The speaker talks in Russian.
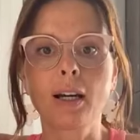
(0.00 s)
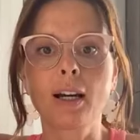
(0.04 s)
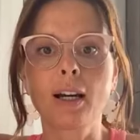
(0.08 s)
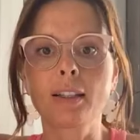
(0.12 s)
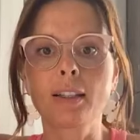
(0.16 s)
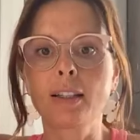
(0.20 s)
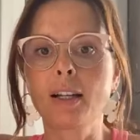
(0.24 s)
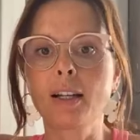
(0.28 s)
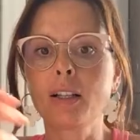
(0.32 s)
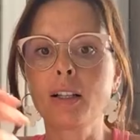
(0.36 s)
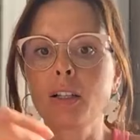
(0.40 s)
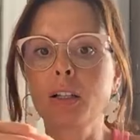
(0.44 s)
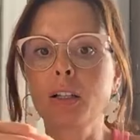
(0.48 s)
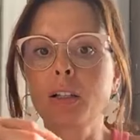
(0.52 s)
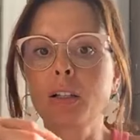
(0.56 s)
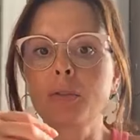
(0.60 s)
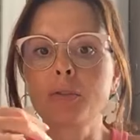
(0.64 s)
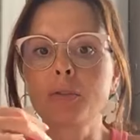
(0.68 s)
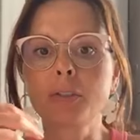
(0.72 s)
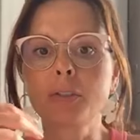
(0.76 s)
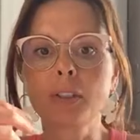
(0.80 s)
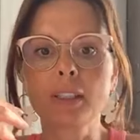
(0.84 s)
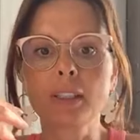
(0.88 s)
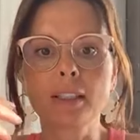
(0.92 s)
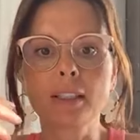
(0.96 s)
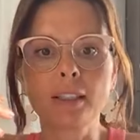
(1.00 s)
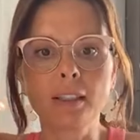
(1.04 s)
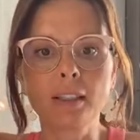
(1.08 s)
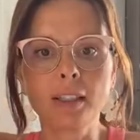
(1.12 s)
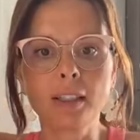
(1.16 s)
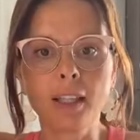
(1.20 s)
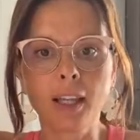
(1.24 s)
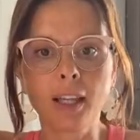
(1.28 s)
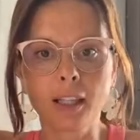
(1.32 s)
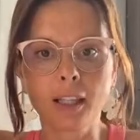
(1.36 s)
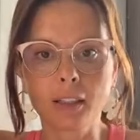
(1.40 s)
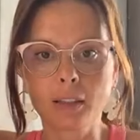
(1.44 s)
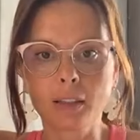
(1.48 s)
Аналогов
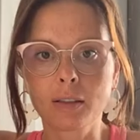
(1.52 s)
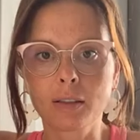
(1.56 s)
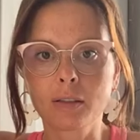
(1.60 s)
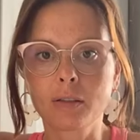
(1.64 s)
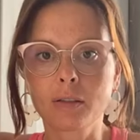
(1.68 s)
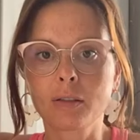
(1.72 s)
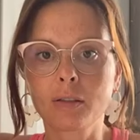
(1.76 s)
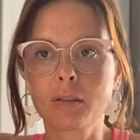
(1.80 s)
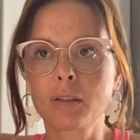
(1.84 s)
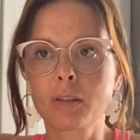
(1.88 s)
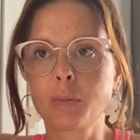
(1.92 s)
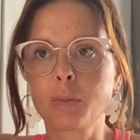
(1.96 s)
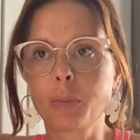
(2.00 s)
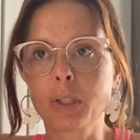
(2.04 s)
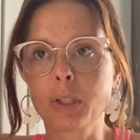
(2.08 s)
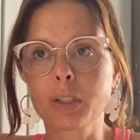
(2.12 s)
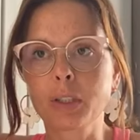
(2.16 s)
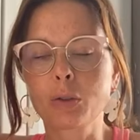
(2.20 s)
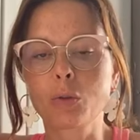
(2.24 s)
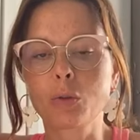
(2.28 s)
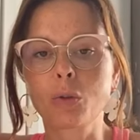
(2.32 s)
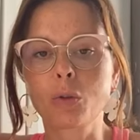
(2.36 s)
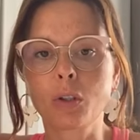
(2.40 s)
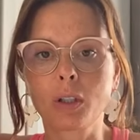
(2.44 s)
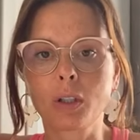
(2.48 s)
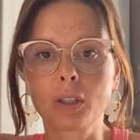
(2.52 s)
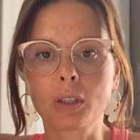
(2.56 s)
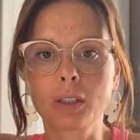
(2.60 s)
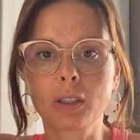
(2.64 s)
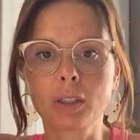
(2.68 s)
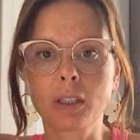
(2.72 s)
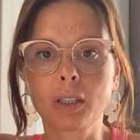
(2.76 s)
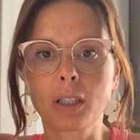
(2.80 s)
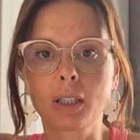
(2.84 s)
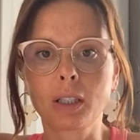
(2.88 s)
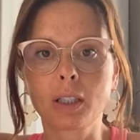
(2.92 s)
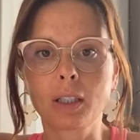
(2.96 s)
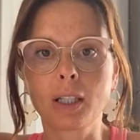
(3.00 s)
нет на просторах
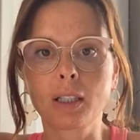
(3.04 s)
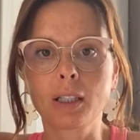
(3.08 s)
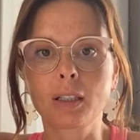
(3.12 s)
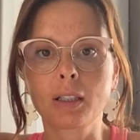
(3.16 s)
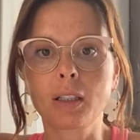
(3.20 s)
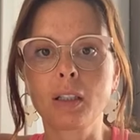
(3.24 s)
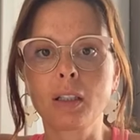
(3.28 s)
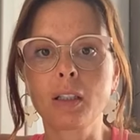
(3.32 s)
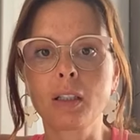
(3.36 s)
интернета.